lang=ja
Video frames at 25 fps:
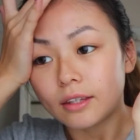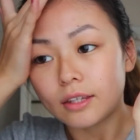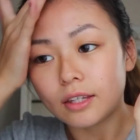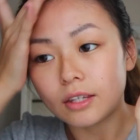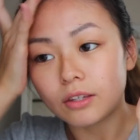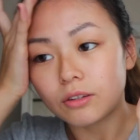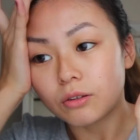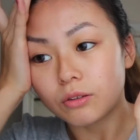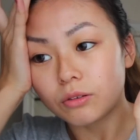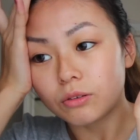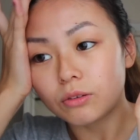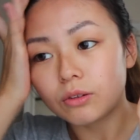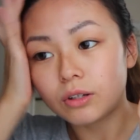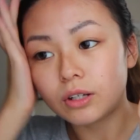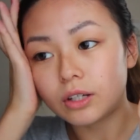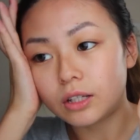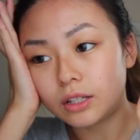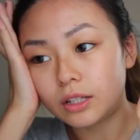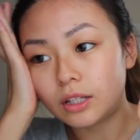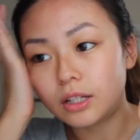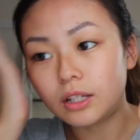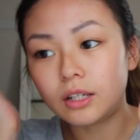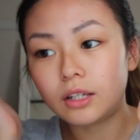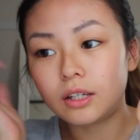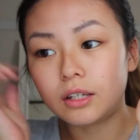でその時
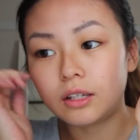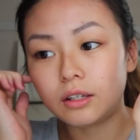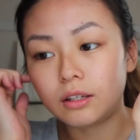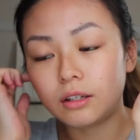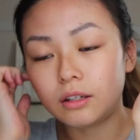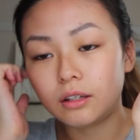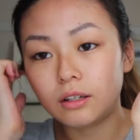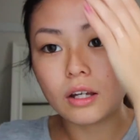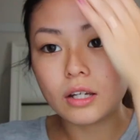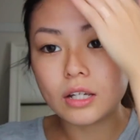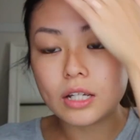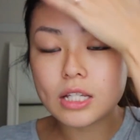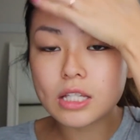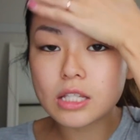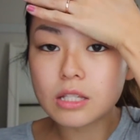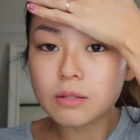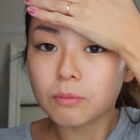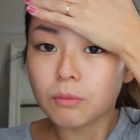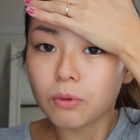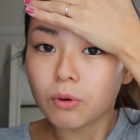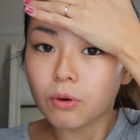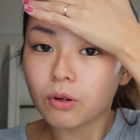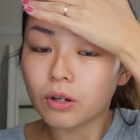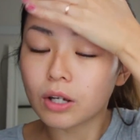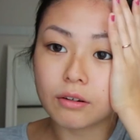にいつ
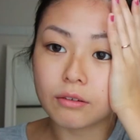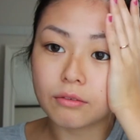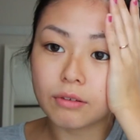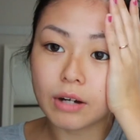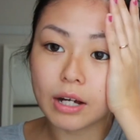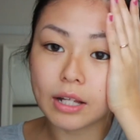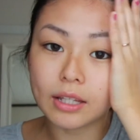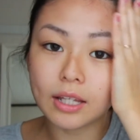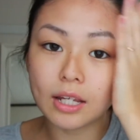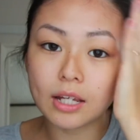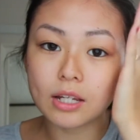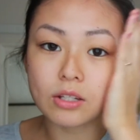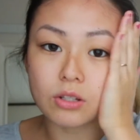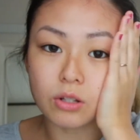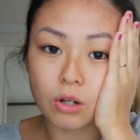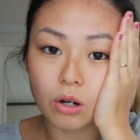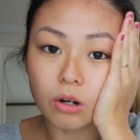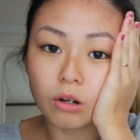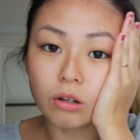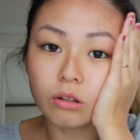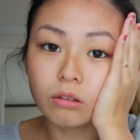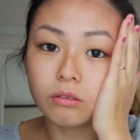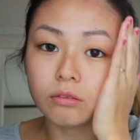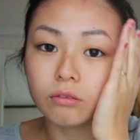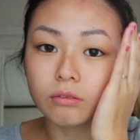も
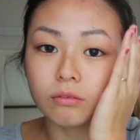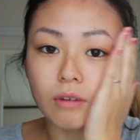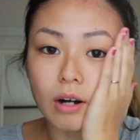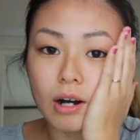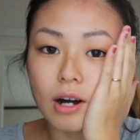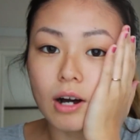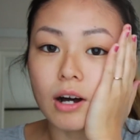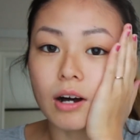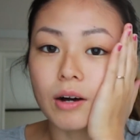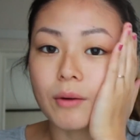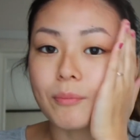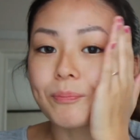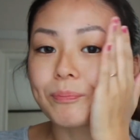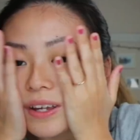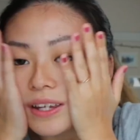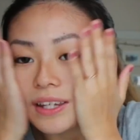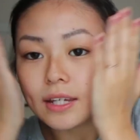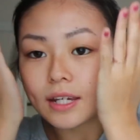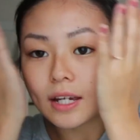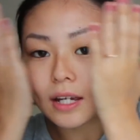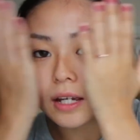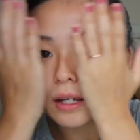ファンデーションは日